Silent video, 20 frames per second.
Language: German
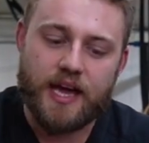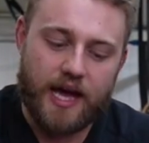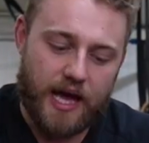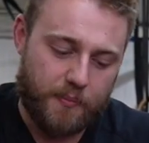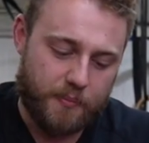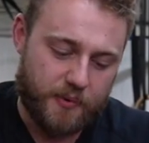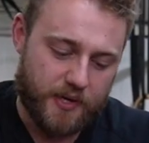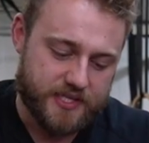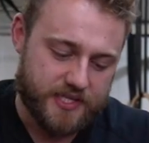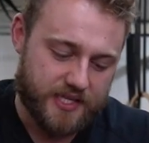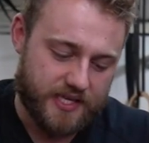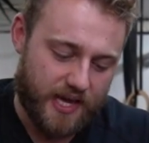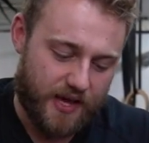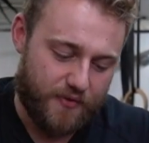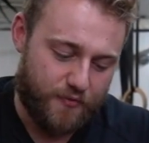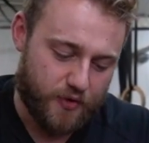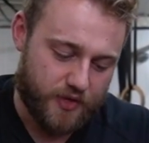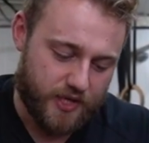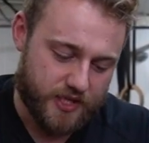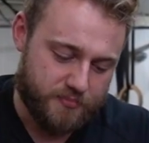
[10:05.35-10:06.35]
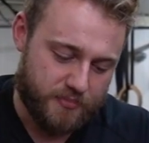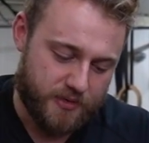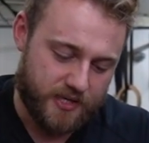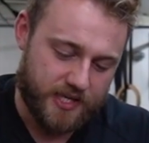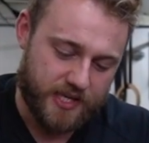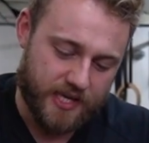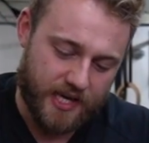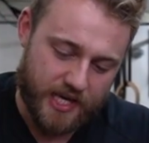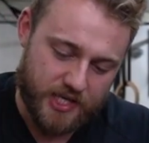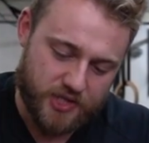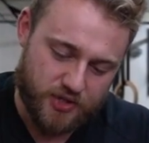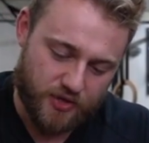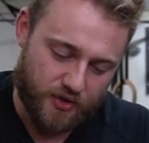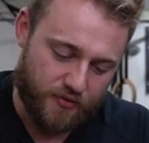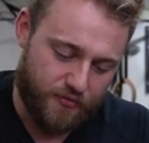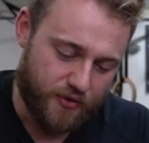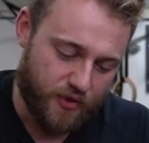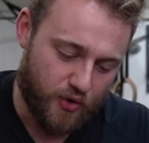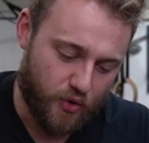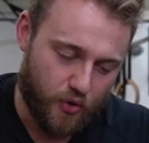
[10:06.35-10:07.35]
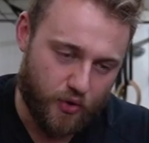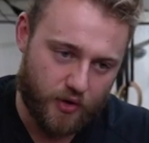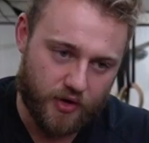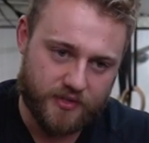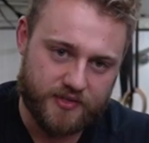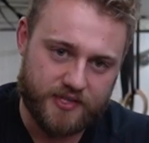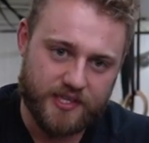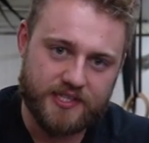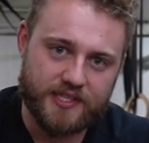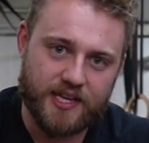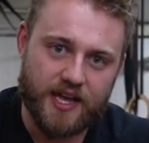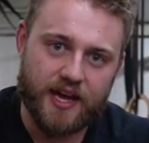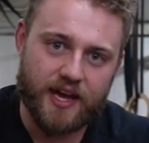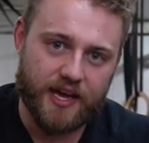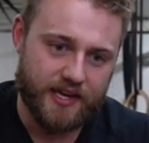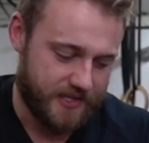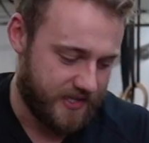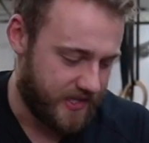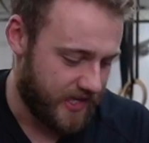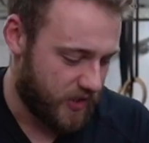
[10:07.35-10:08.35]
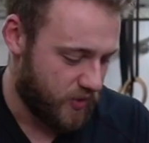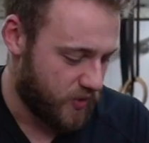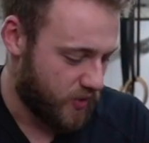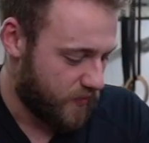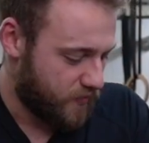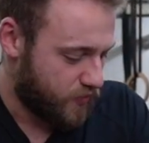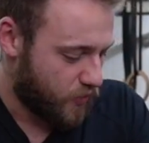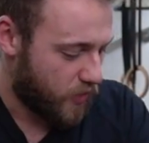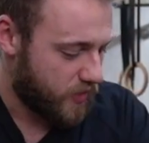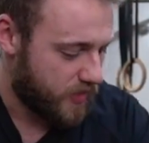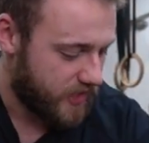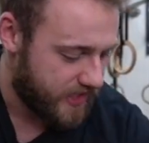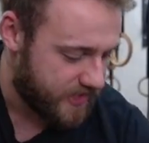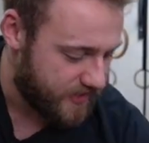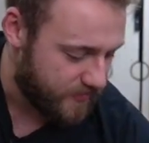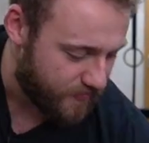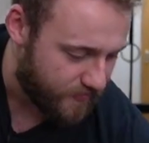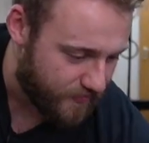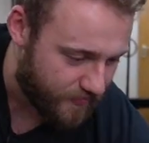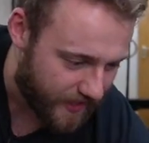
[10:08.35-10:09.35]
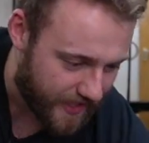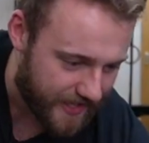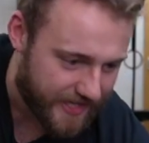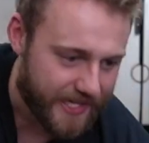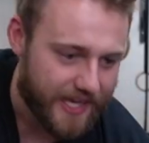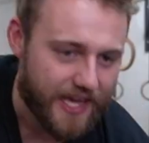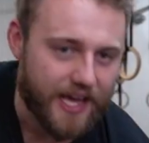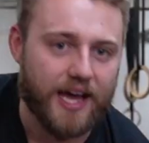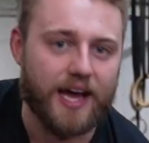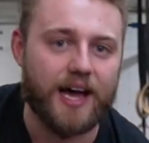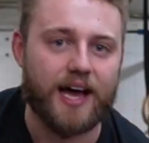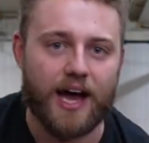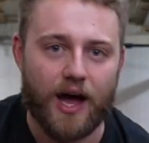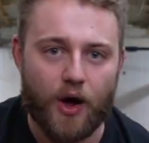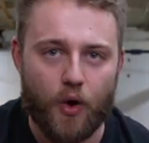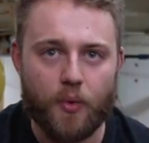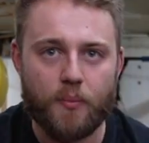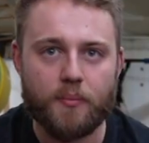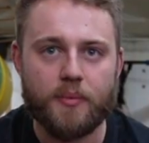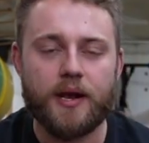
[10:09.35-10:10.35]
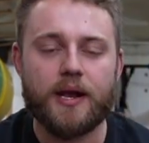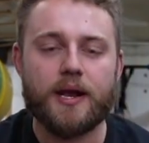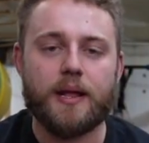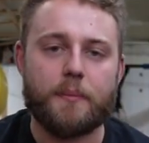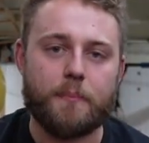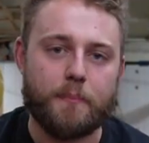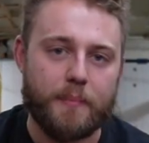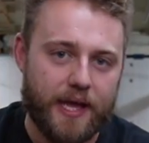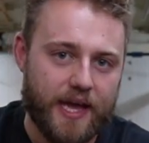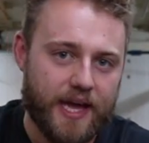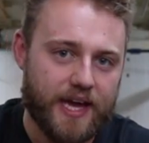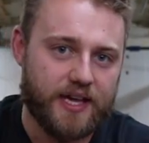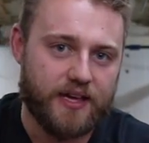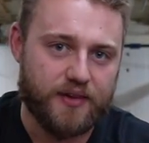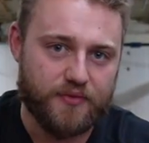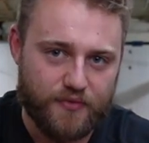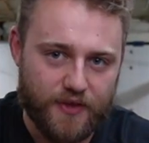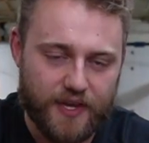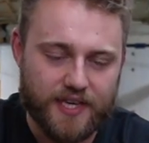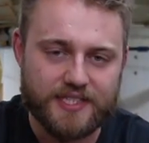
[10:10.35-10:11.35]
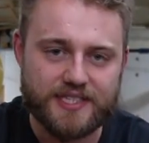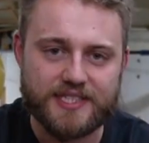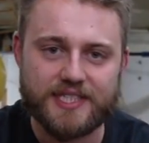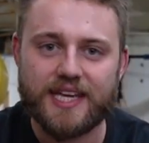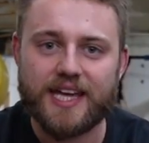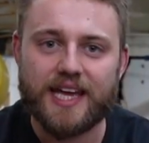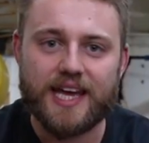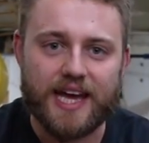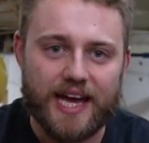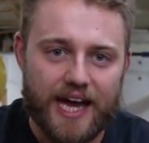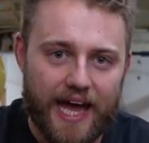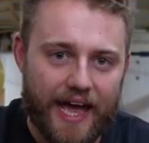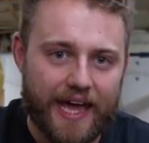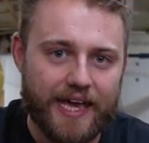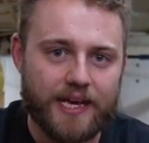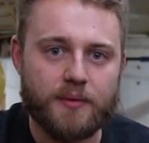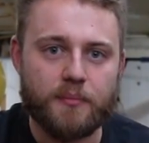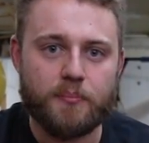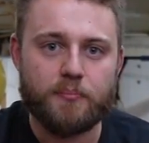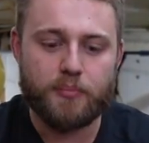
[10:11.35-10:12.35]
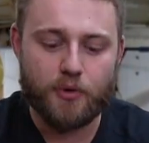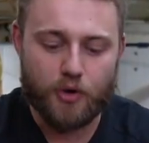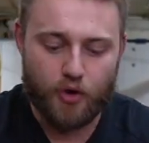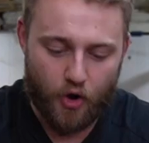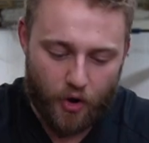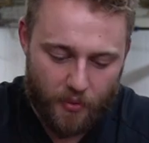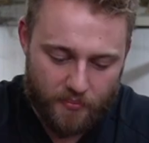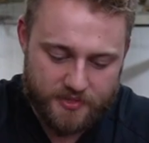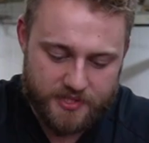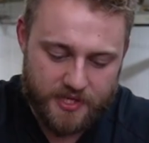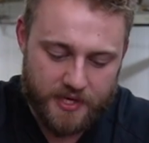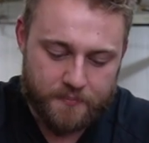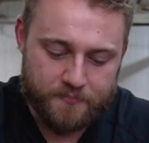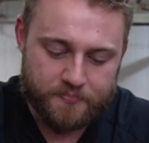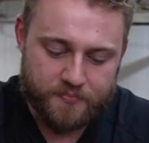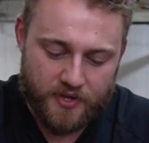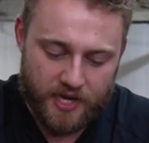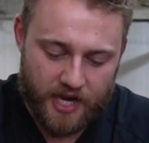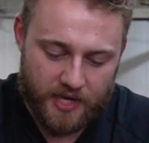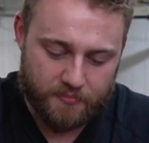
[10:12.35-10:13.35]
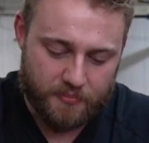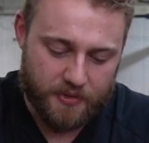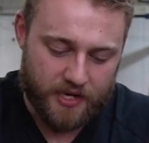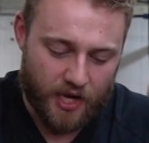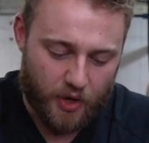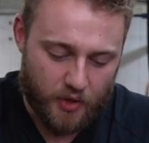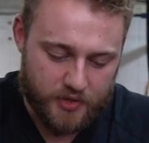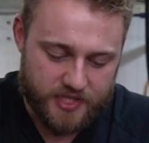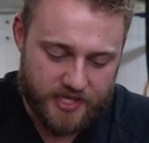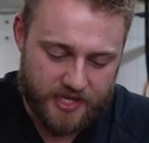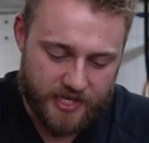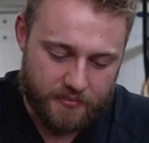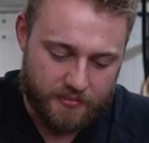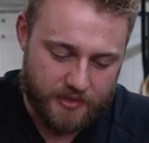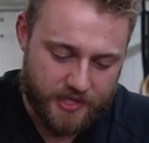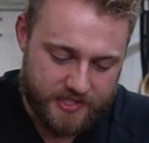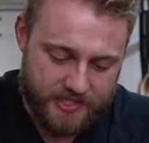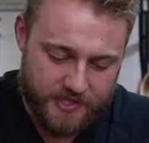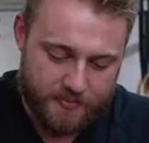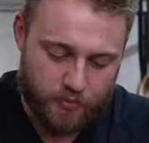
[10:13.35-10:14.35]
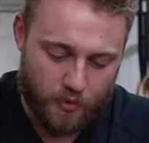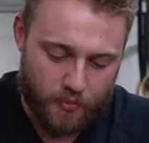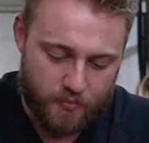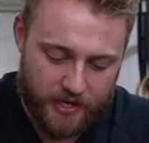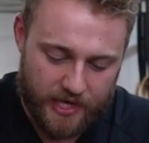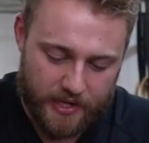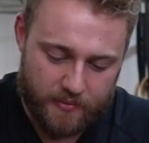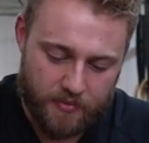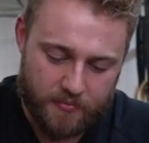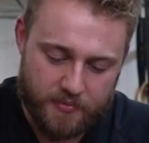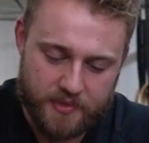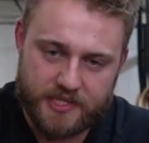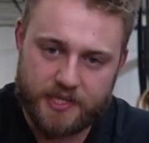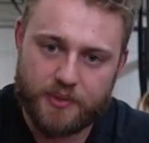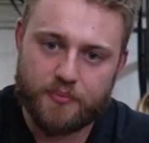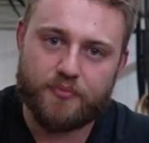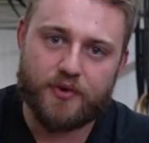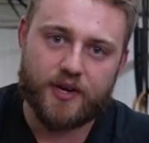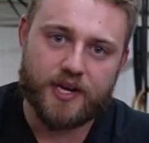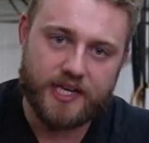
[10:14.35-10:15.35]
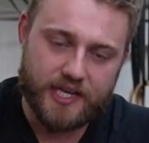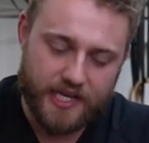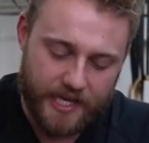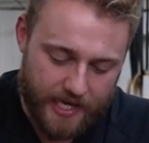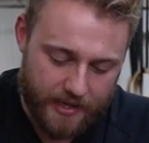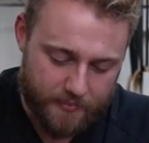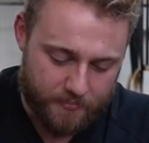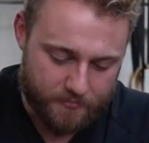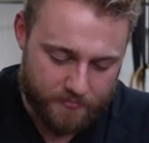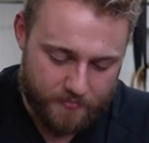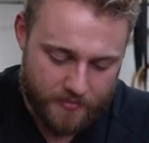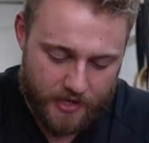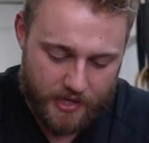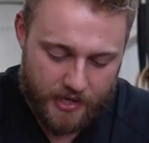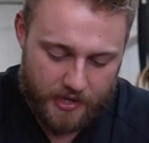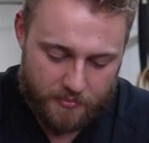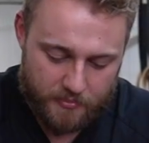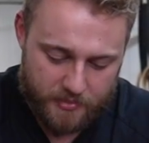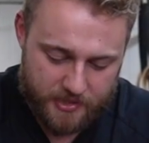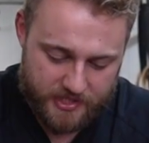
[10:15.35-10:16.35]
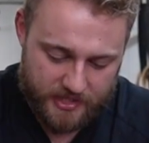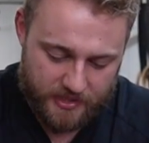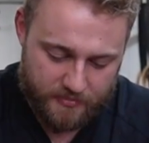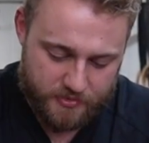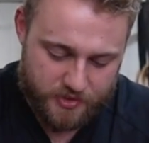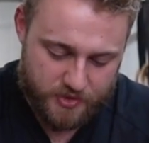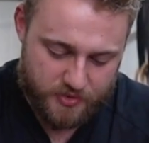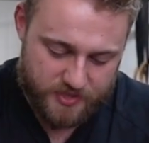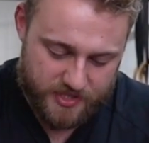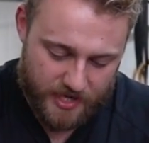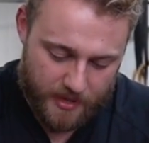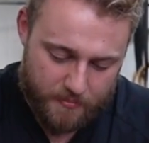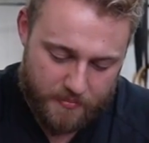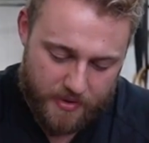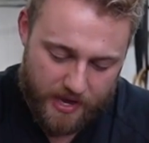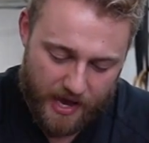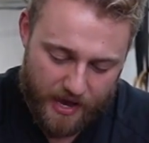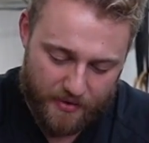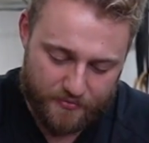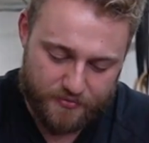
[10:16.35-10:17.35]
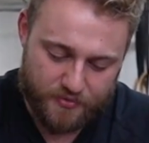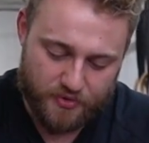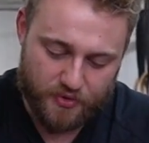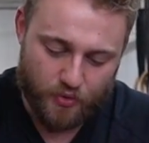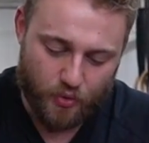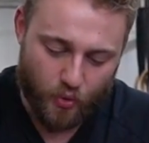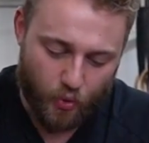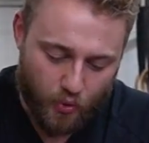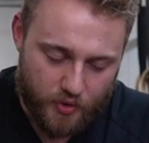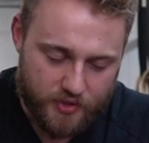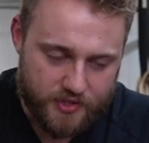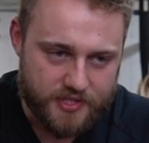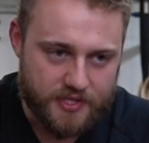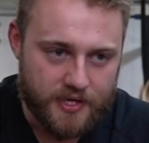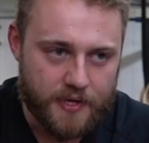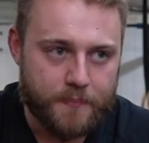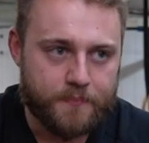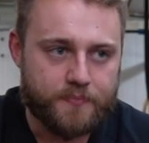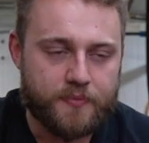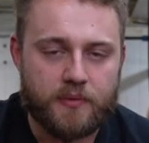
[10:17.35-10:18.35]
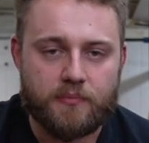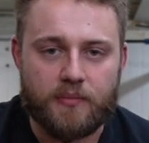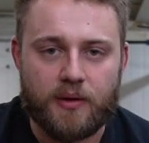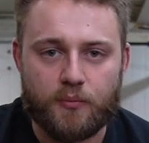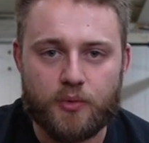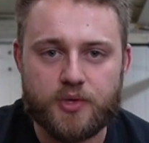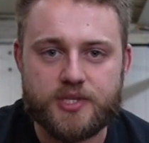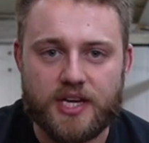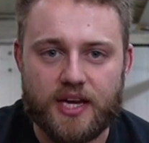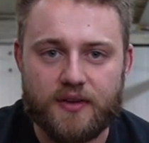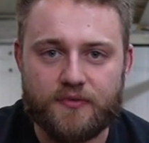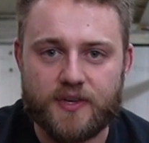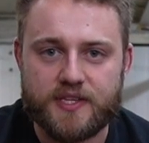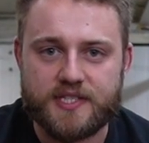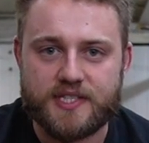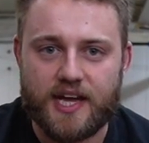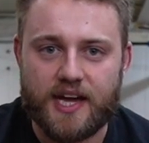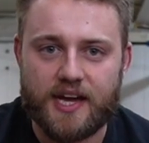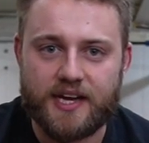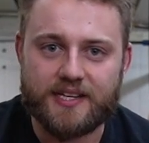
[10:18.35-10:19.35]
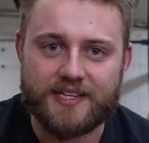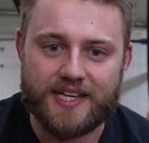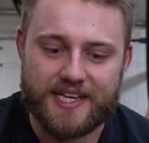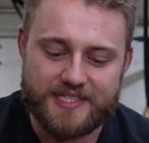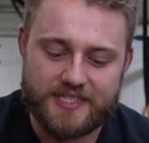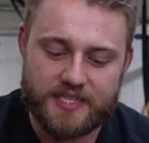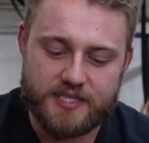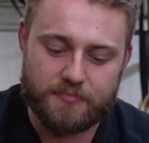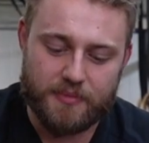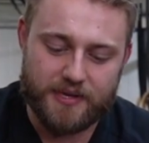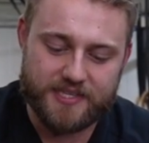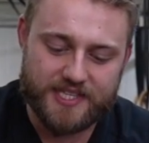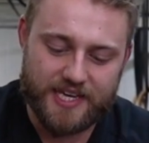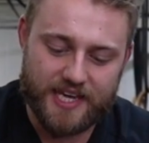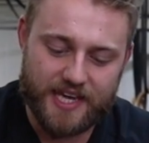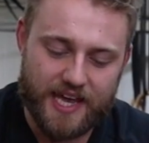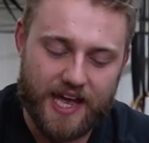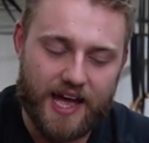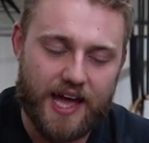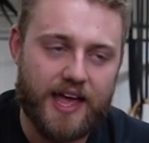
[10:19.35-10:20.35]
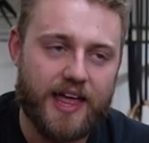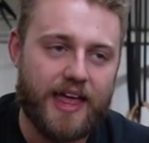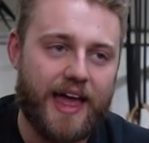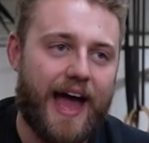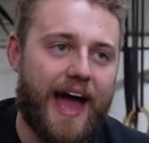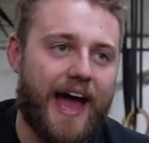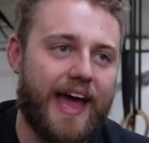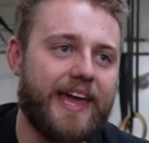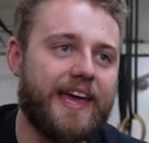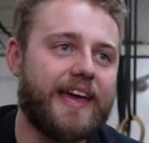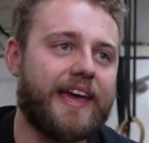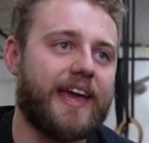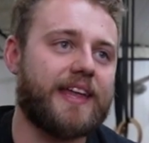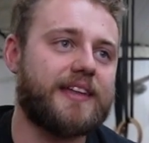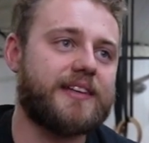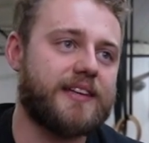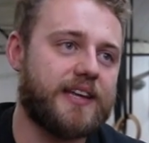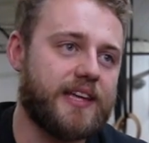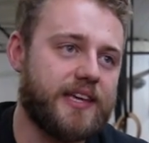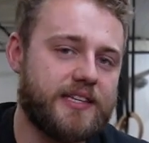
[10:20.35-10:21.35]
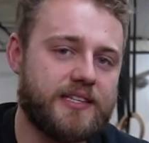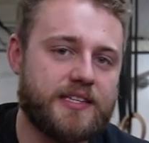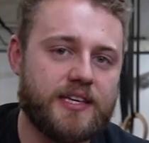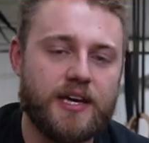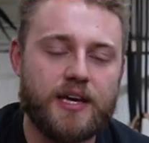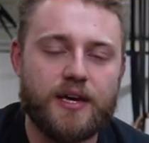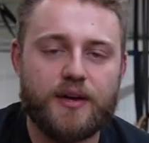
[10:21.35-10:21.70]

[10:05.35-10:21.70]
Abgesehen davon, dass man hier also eine viel höhere Dichte erreichen kann und auf deutlich weniger Raum mehr Gewicht reinbekommt, hat man außerdem nicht die Probleme mit dem Verkleben, mit dem Zusammenhaften und man muss einfach sagen, dass das Material eigentlich